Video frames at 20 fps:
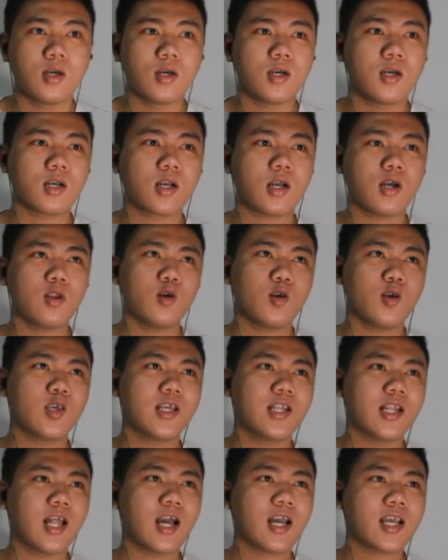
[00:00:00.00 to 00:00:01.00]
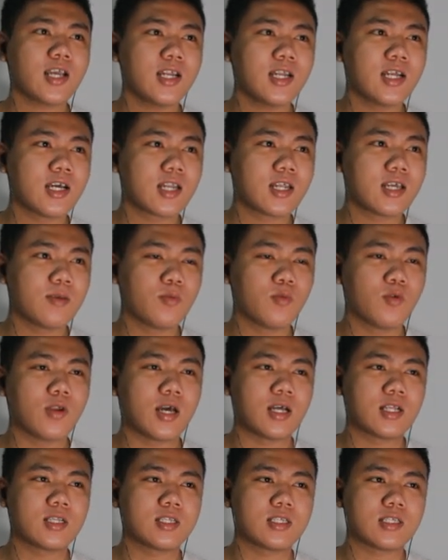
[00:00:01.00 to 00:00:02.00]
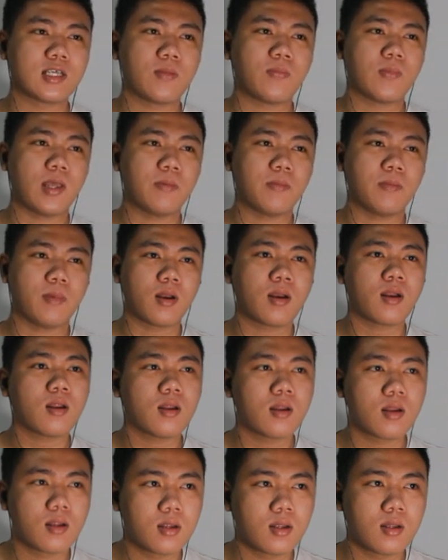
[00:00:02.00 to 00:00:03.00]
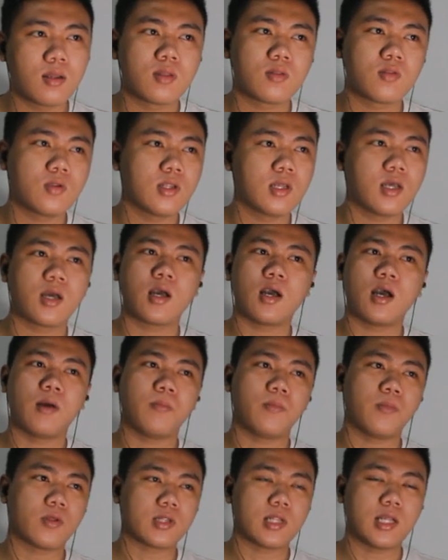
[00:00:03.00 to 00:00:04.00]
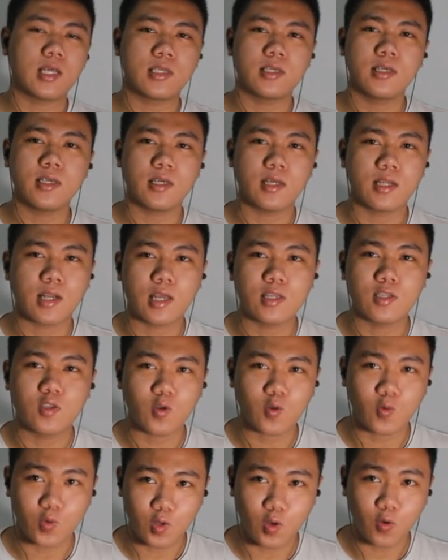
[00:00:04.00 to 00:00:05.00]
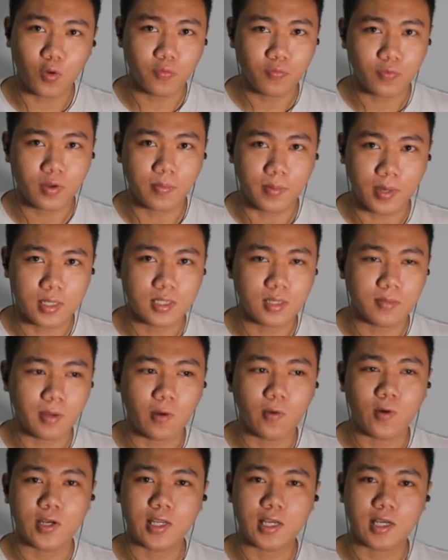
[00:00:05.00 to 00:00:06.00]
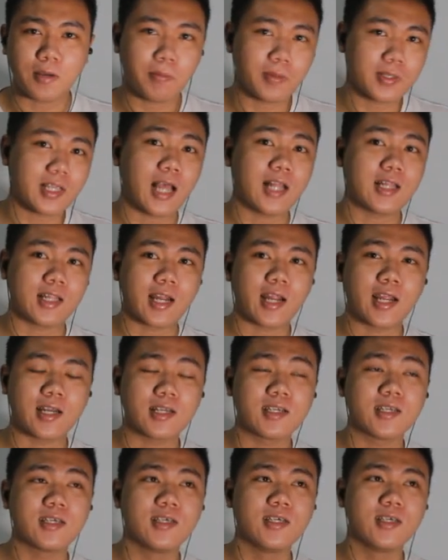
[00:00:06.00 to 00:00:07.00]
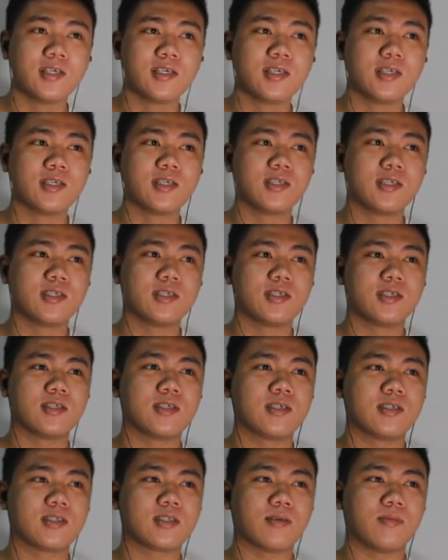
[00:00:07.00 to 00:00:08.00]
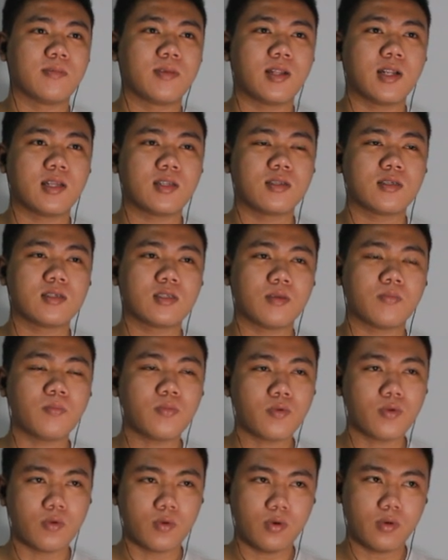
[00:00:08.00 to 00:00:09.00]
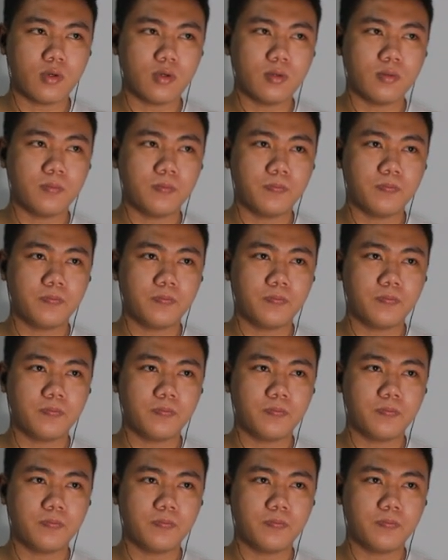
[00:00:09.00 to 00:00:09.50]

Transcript: Uh, kalau hilangnya dari bulan September, itu dia yang upload lagi. Tajur udah konfirmasi bahwa dia ke pesantren. 9, 10